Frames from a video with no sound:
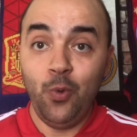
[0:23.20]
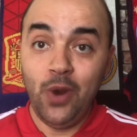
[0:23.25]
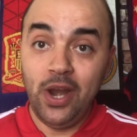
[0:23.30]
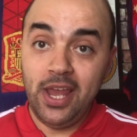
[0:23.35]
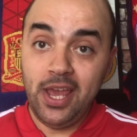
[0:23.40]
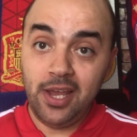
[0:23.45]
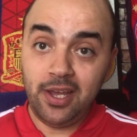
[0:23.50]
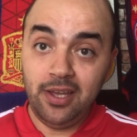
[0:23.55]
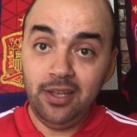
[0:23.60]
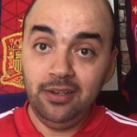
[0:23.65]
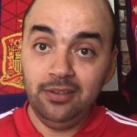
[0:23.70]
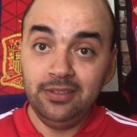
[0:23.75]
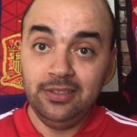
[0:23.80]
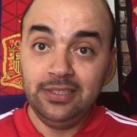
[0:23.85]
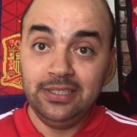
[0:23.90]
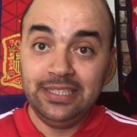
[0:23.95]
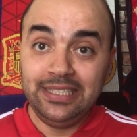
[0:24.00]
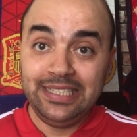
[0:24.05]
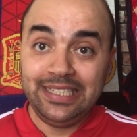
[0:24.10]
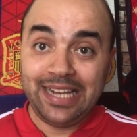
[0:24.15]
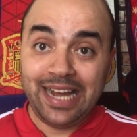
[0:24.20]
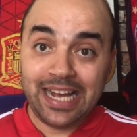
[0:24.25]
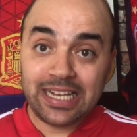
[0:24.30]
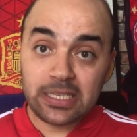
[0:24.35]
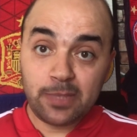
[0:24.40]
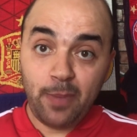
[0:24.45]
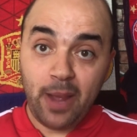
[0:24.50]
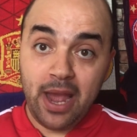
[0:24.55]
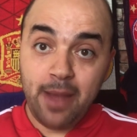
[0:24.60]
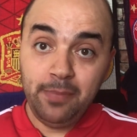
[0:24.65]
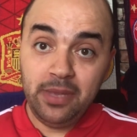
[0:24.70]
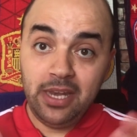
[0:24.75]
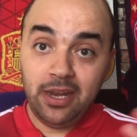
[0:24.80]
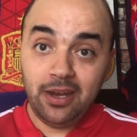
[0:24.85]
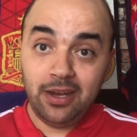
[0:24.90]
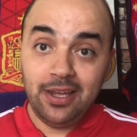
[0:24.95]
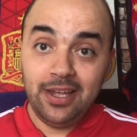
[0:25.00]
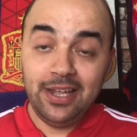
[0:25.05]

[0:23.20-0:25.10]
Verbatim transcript: ولكن أصبح من آه،